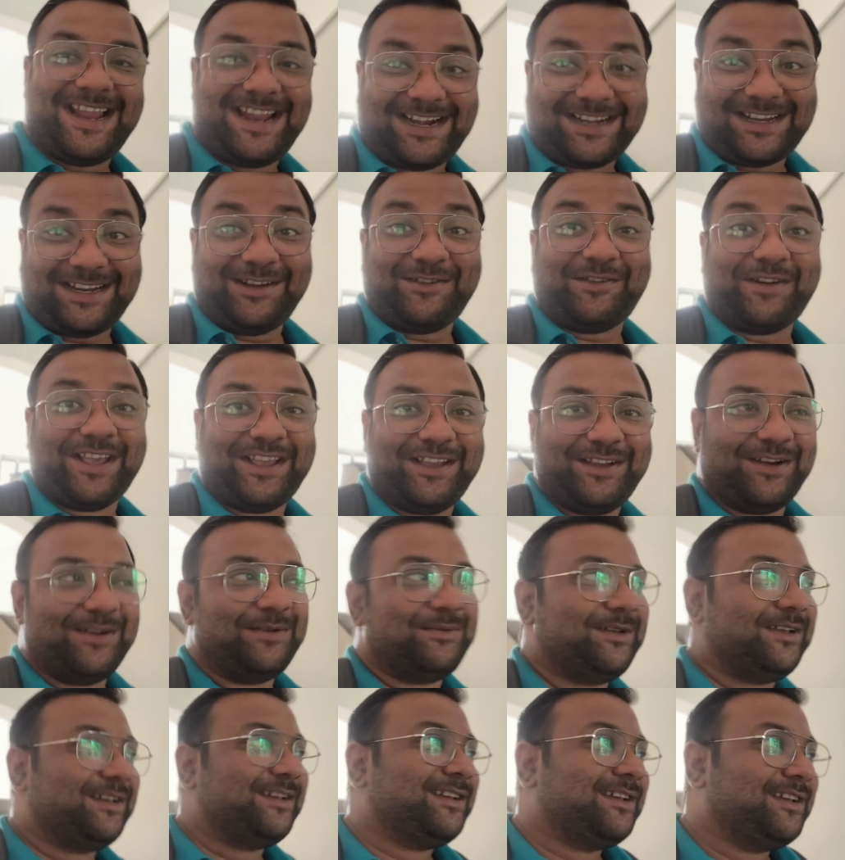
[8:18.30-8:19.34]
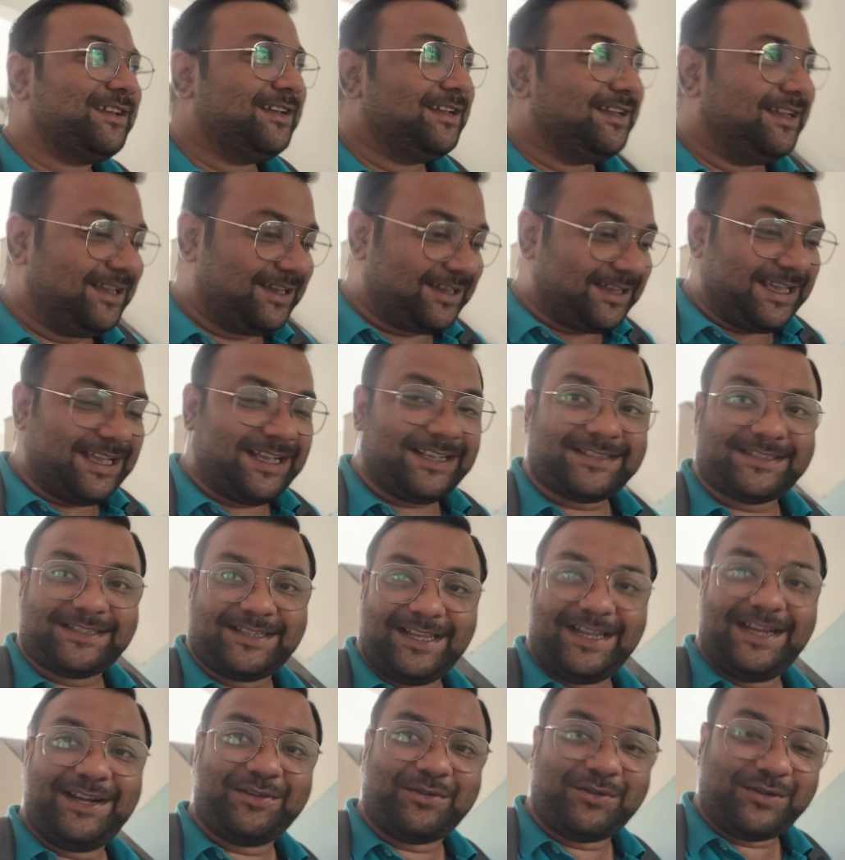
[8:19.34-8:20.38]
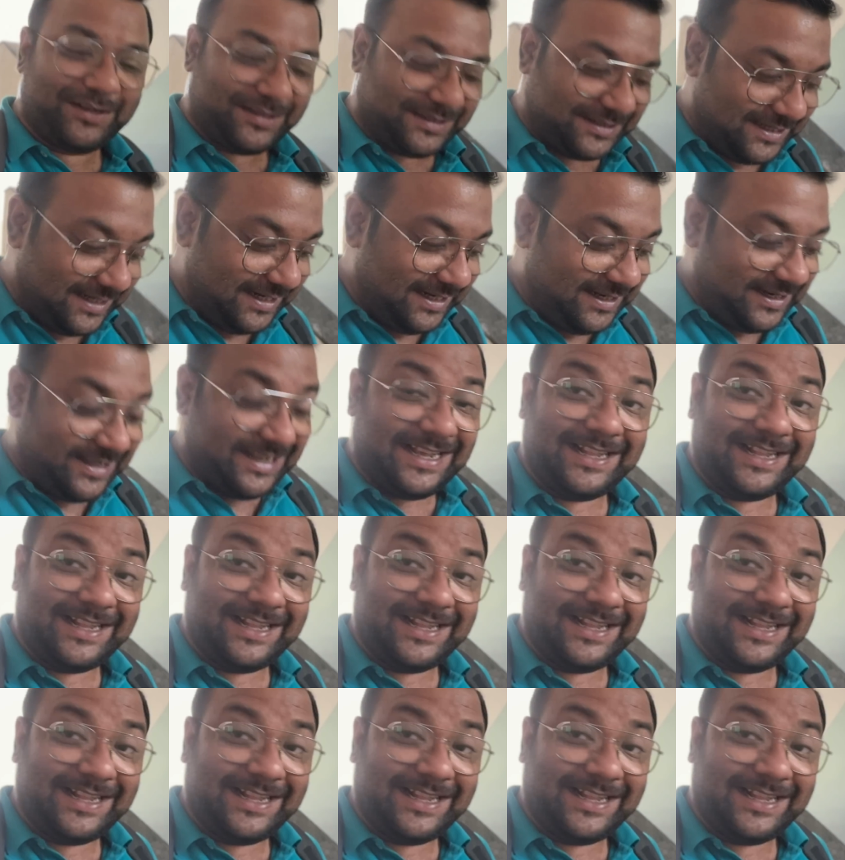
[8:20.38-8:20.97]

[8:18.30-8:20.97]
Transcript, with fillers: আর একটা লড়াই হবে এর সিট ওর সিট